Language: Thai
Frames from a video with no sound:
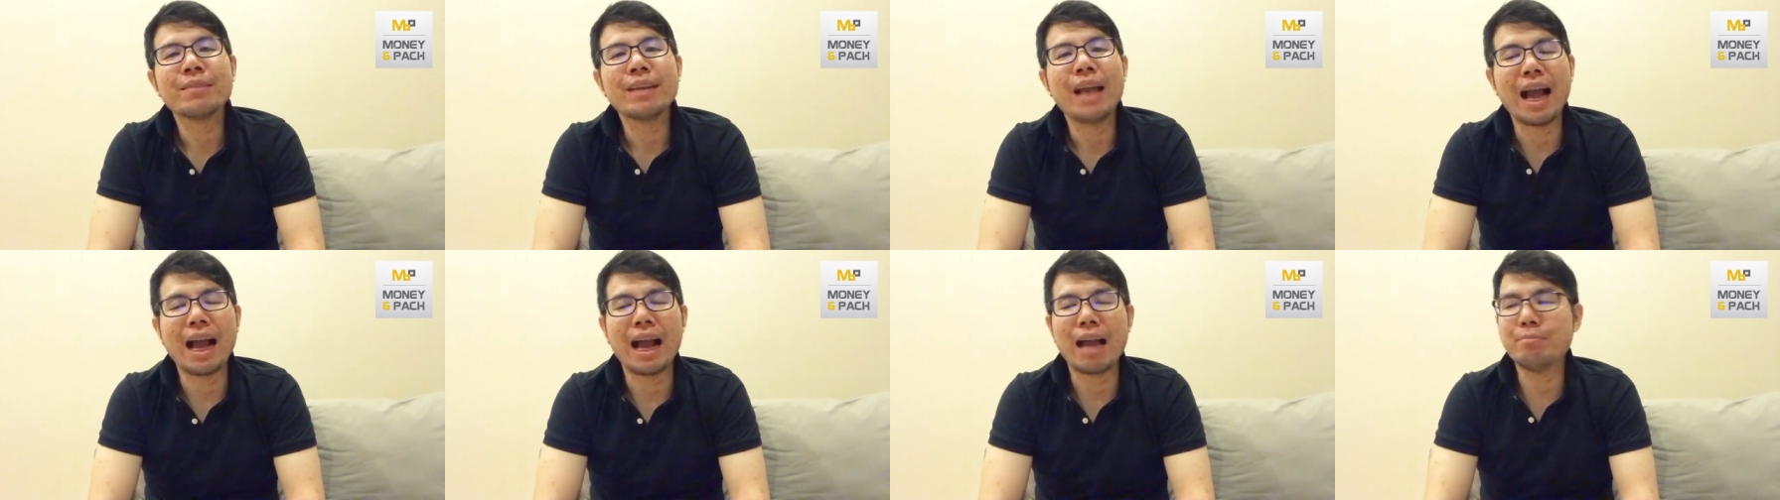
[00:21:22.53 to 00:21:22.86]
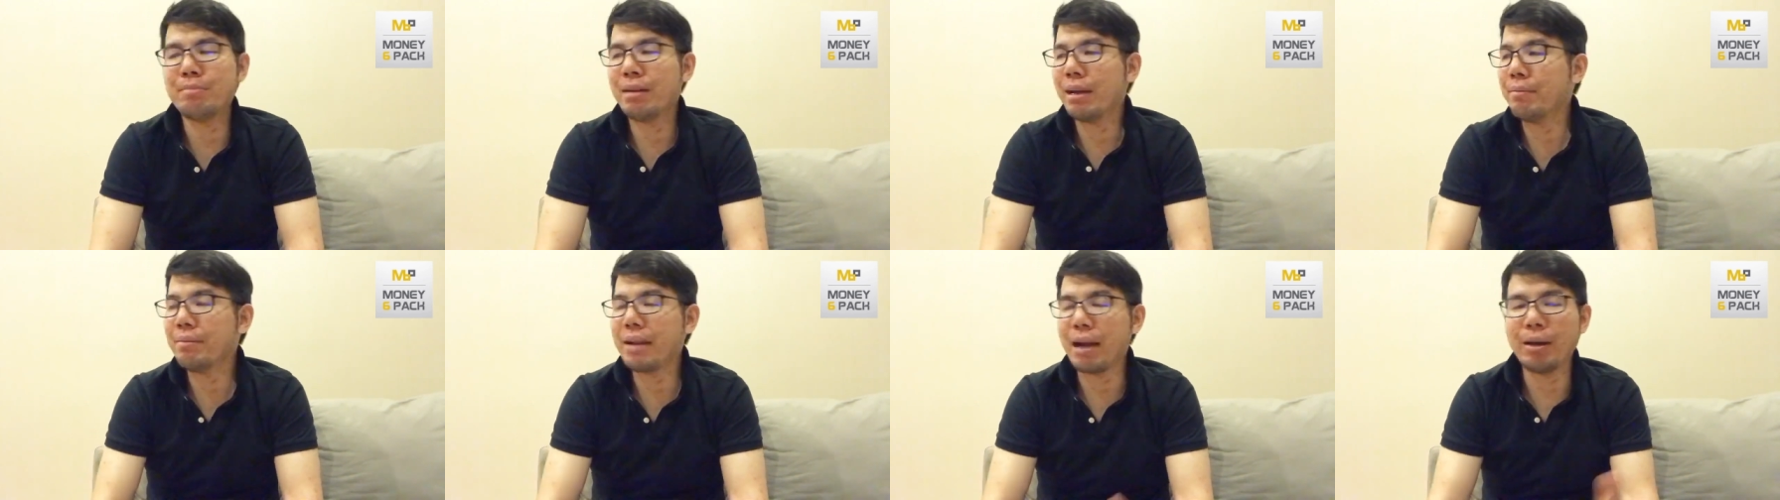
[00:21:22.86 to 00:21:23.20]
ใครมี
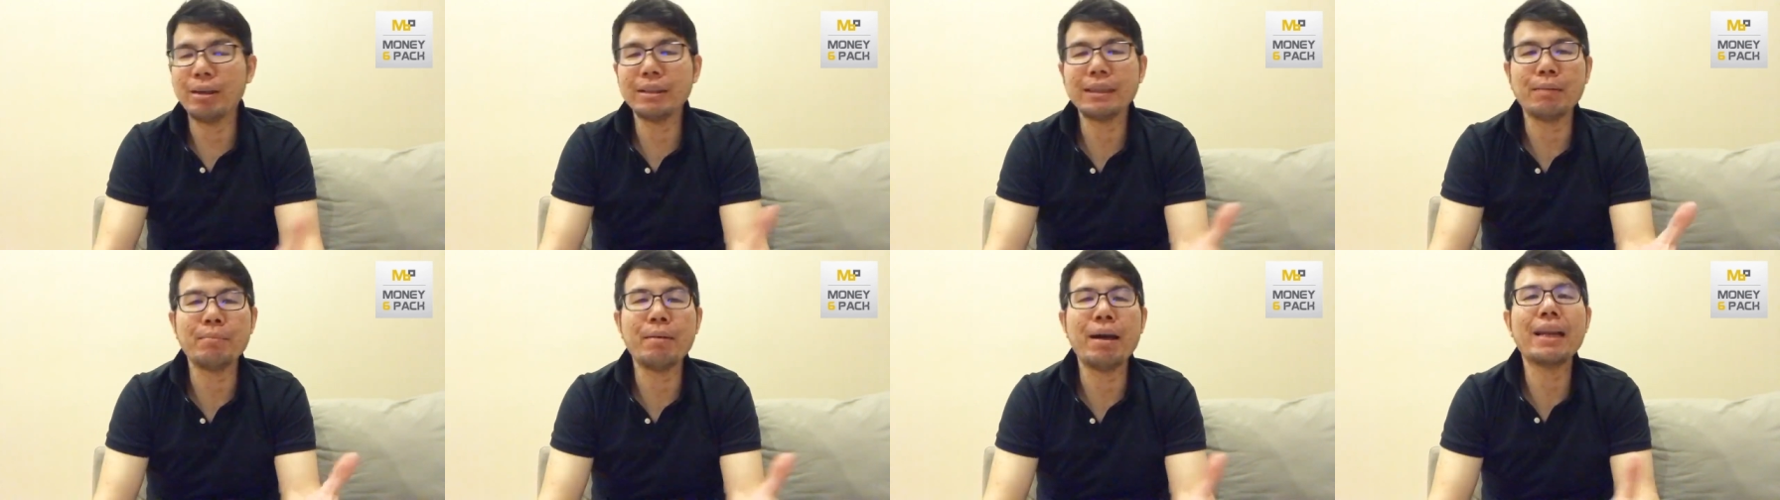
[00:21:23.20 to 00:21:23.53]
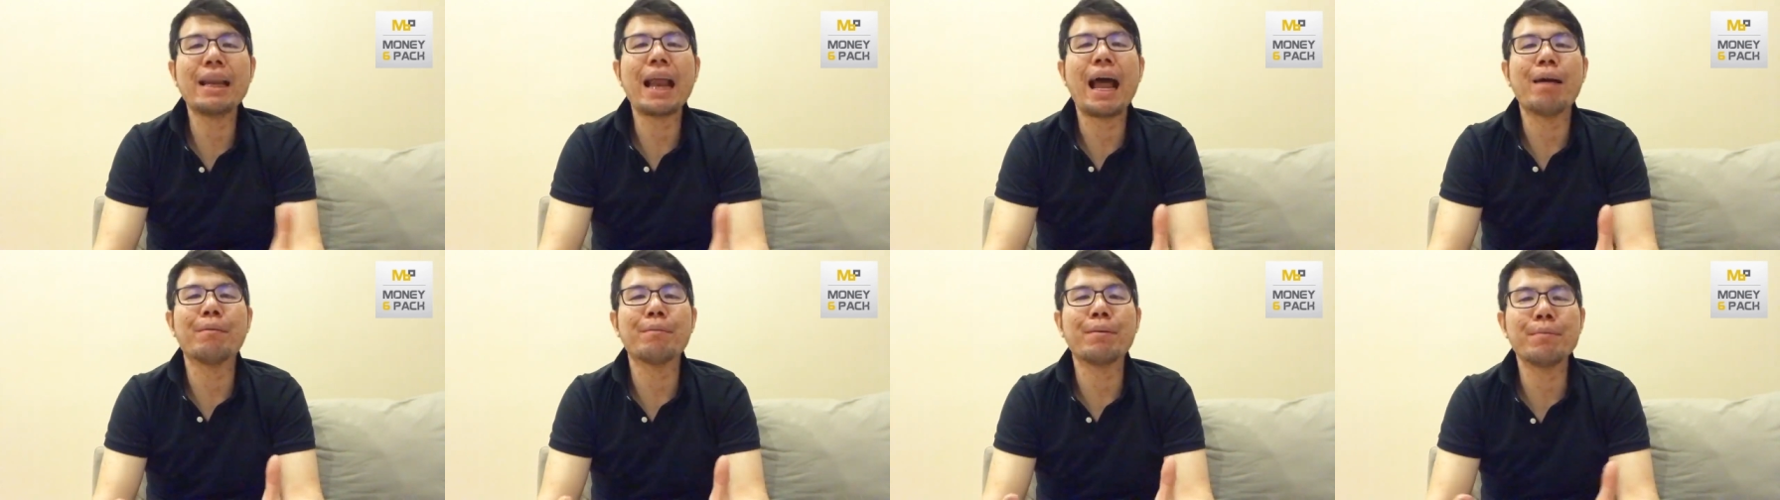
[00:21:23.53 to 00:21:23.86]
คำถามก็สามารถ
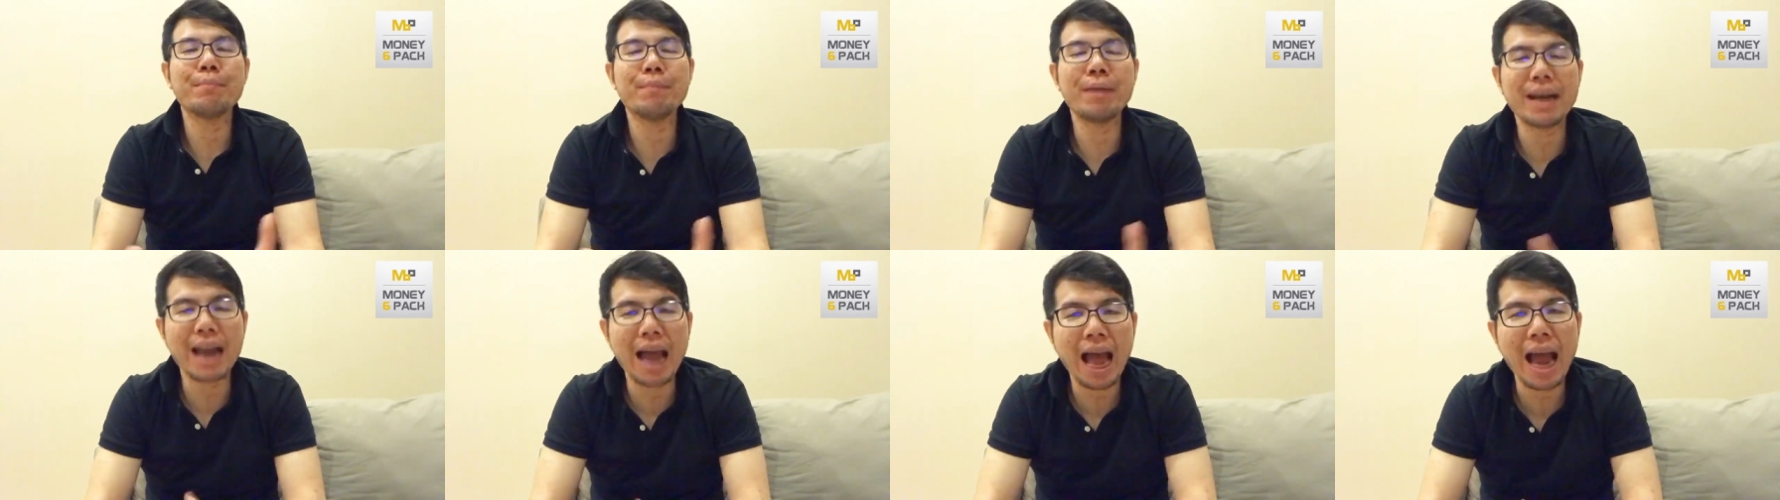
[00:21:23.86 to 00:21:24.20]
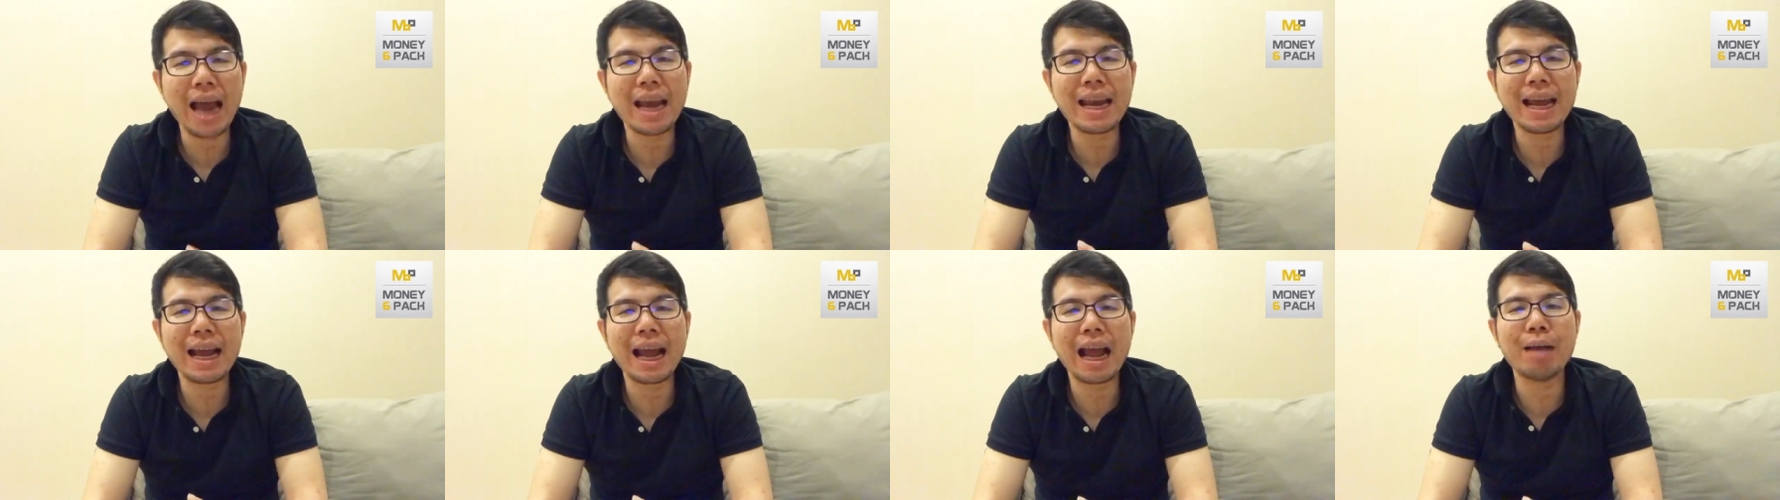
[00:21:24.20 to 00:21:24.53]
ถามกันมาได้
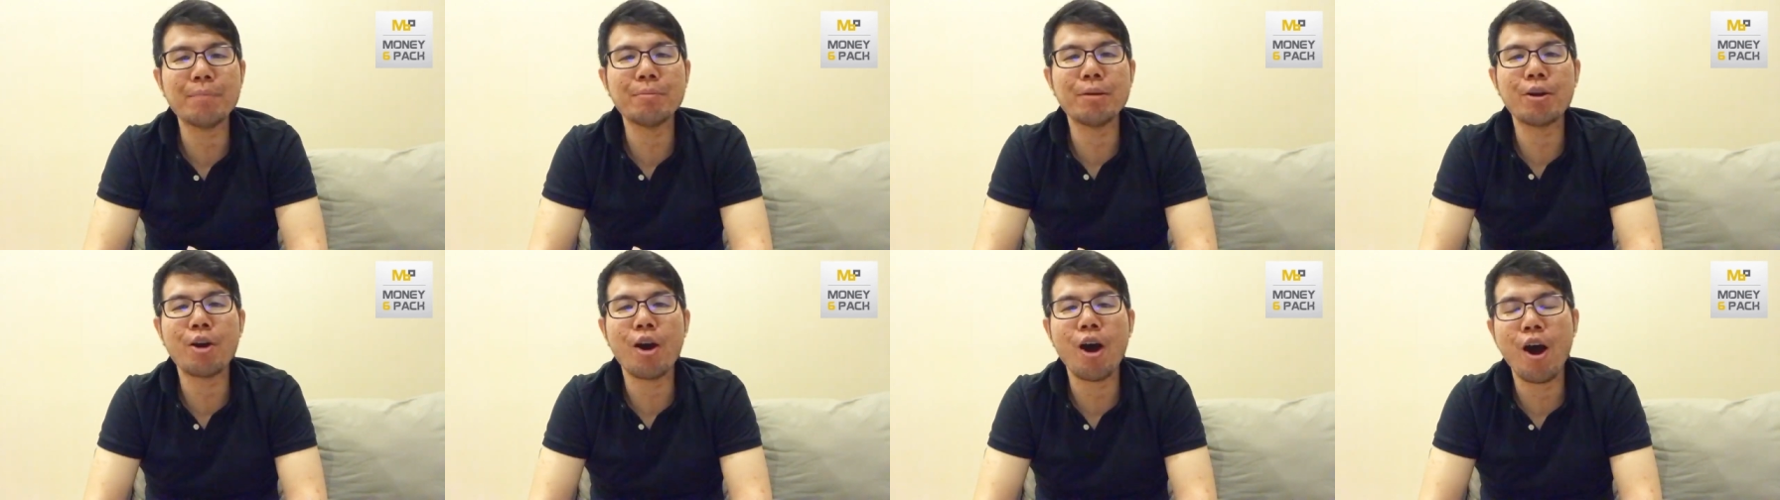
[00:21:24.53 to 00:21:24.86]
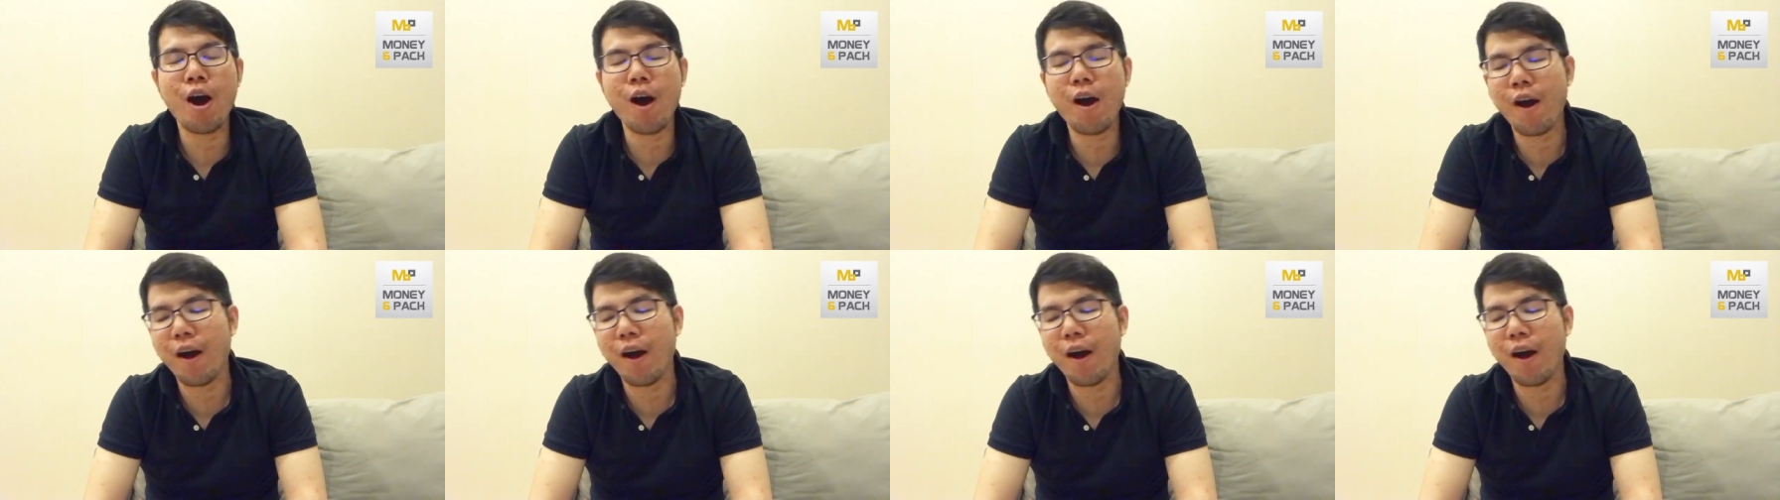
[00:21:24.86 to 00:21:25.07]
นะครับแล้วก็